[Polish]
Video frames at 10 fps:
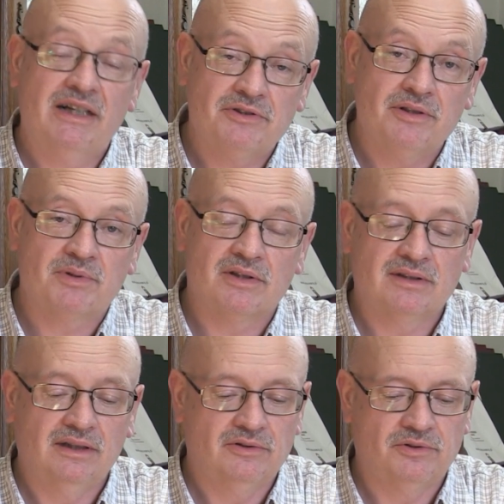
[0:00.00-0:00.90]
właśnie
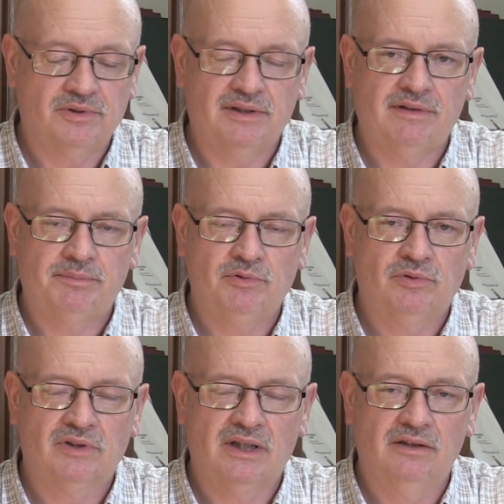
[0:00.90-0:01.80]
przez tegoż Józefa
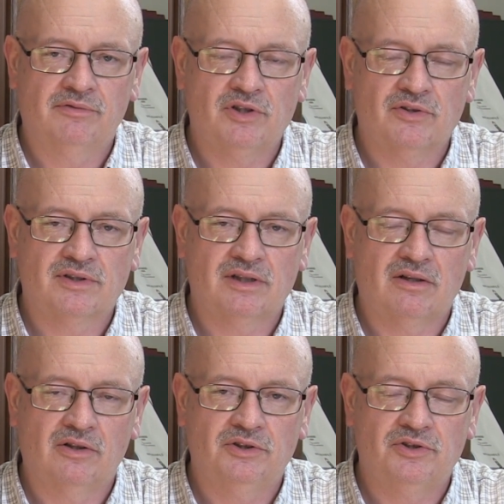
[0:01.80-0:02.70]
Piłsudskiego w książce
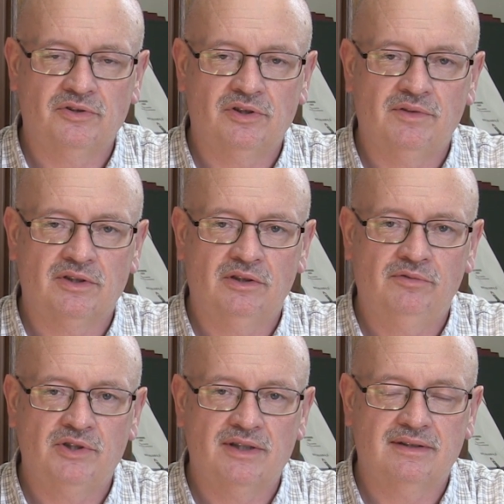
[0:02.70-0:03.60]
Rok
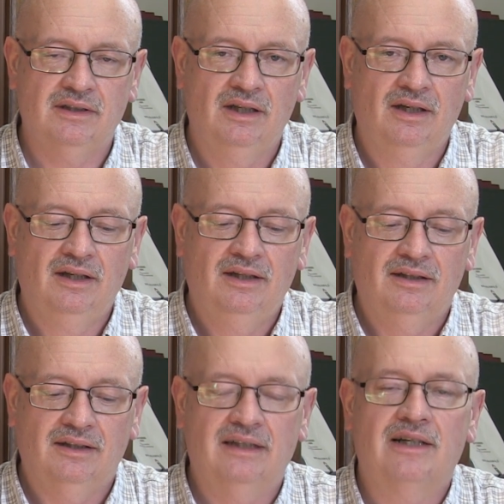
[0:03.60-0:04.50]
1920,
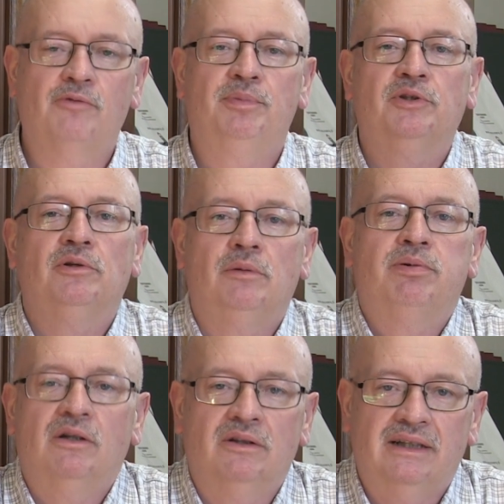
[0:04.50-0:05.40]
generał podjął
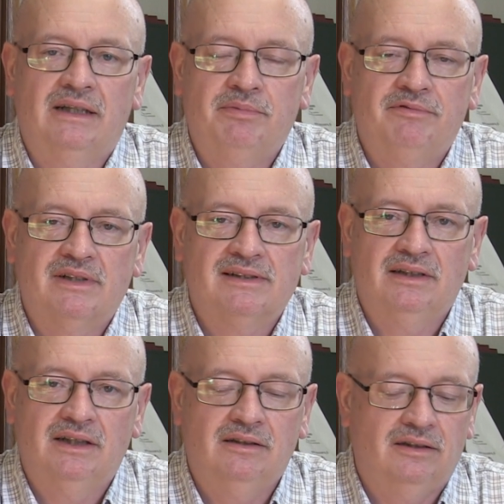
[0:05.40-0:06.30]
obronę jakby
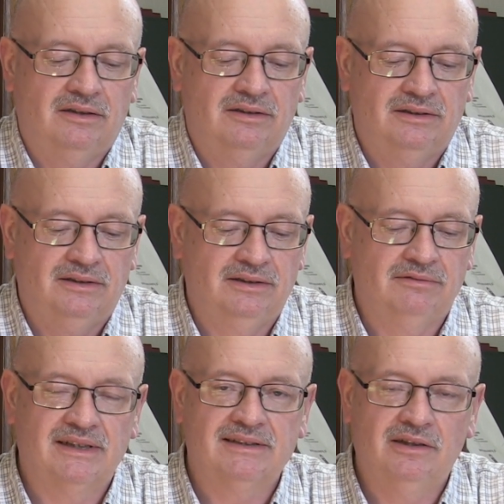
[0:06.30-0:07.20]
własnego, y,
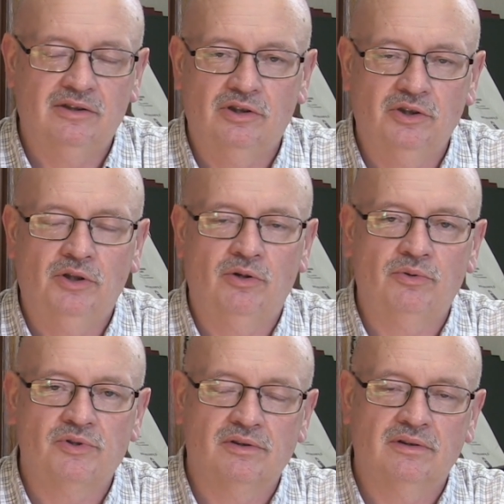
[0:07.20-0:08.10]
własnego
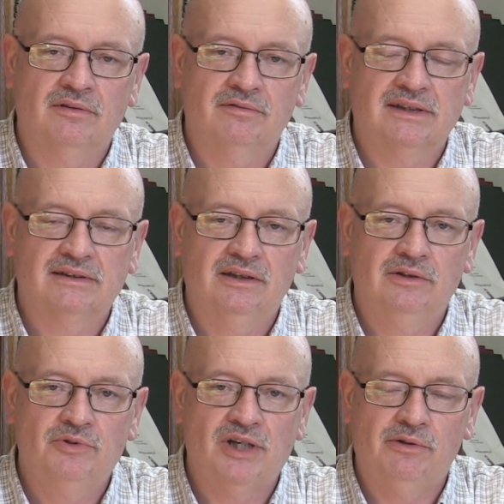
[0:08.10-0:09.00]
honoru czy
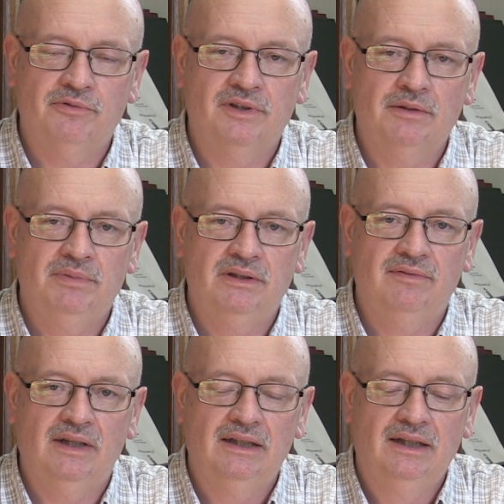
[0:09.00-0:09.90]
własnego udziału w tej
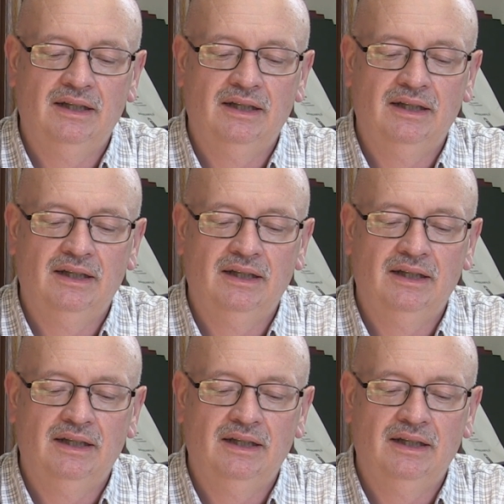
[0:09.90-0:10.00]
bitwie.